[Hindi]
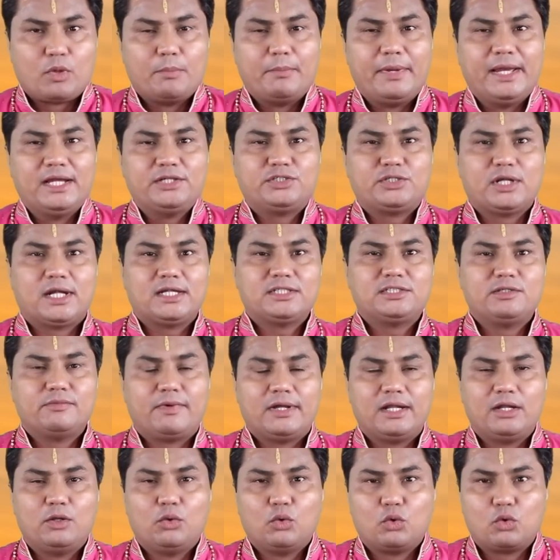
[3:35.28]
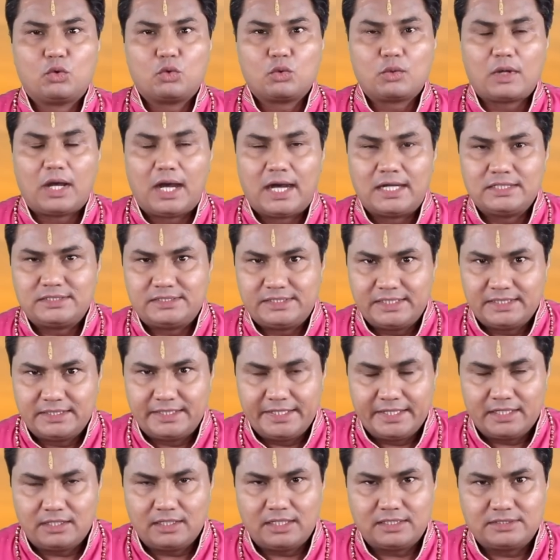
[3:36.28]
मेष राशि वाले लोगों को आज ये
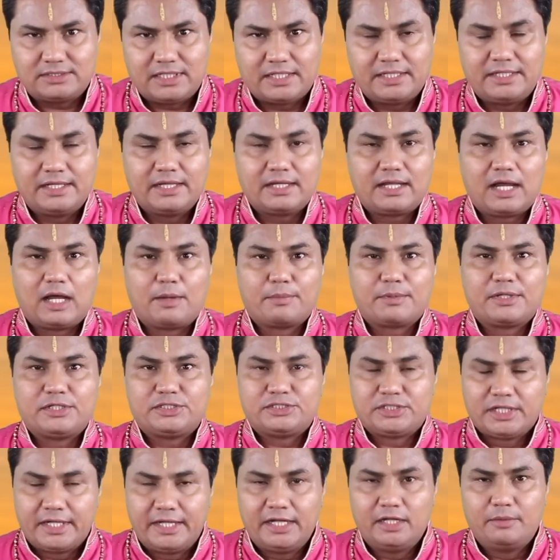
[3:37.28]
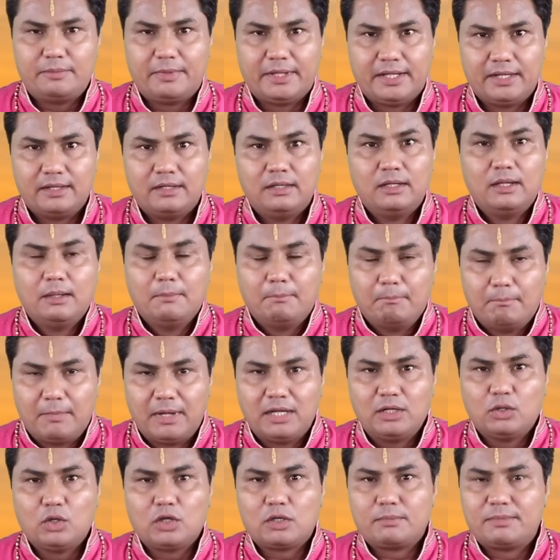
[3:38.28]
देखना चाहिए कि आपके शरीर में
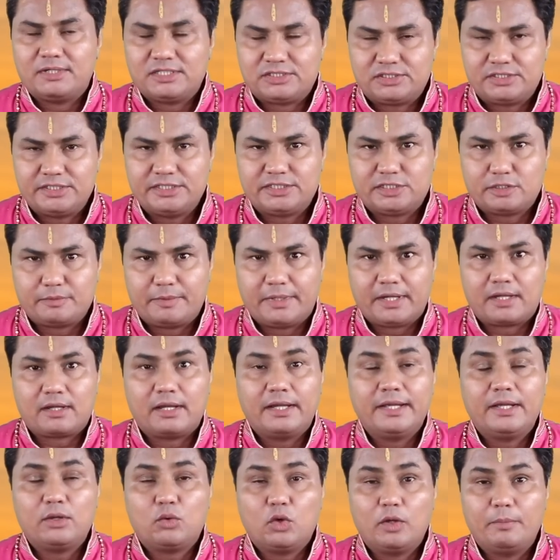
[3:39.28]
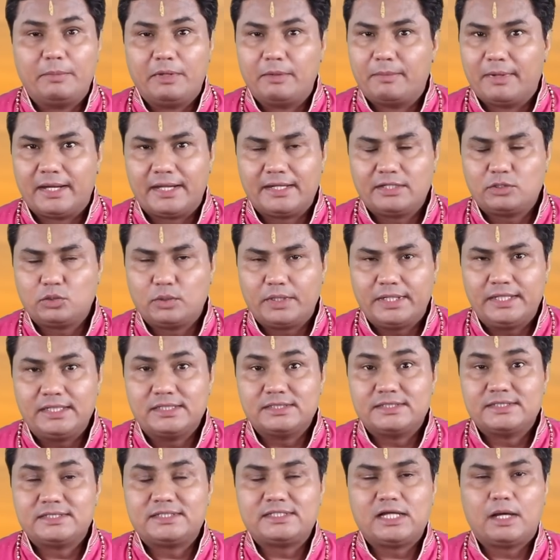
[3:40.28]
मन और मस्तिष्क में कहीं कोई बीमारी तो नहीं है
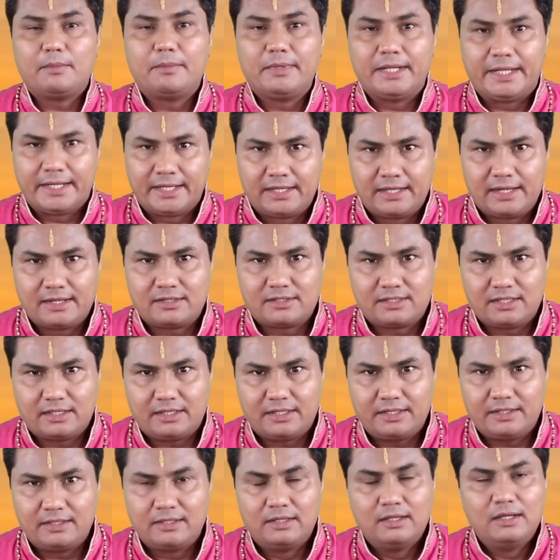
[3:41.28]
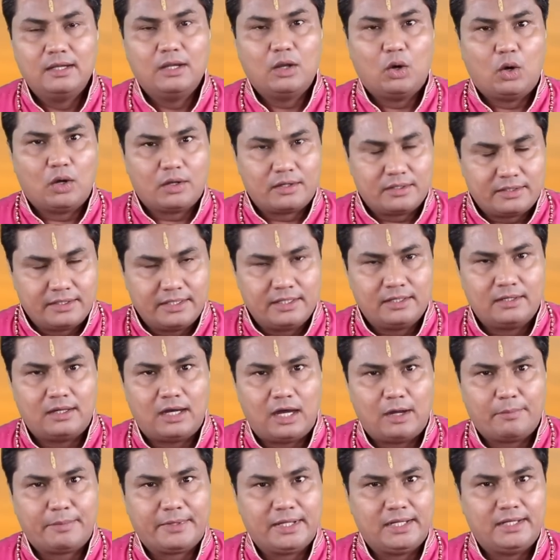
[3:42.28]
जिससे आप नेग्लेक्ट कर रहे हैं और यह
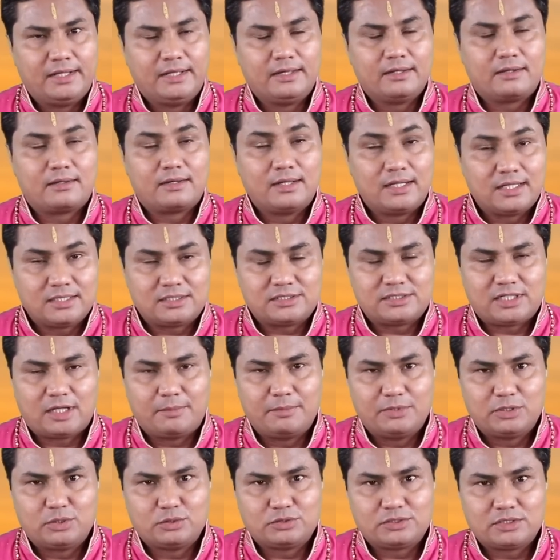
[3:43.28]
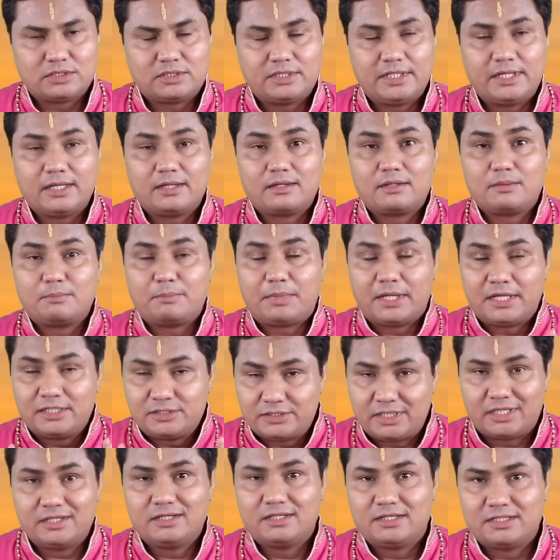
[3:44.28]
आपके लिए गलत साबित हो सकती है
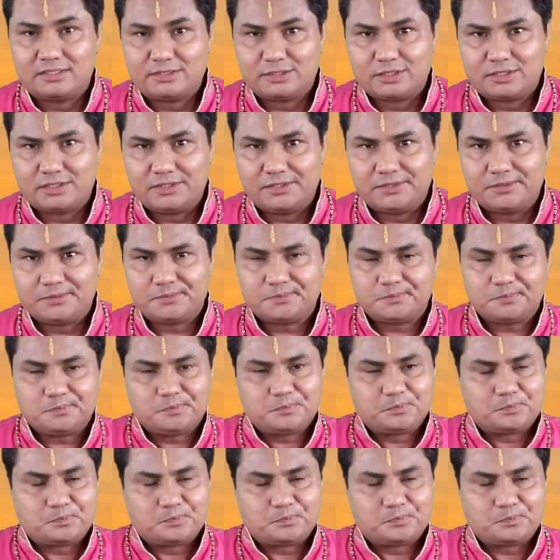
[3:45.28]
परेशान कर सकती है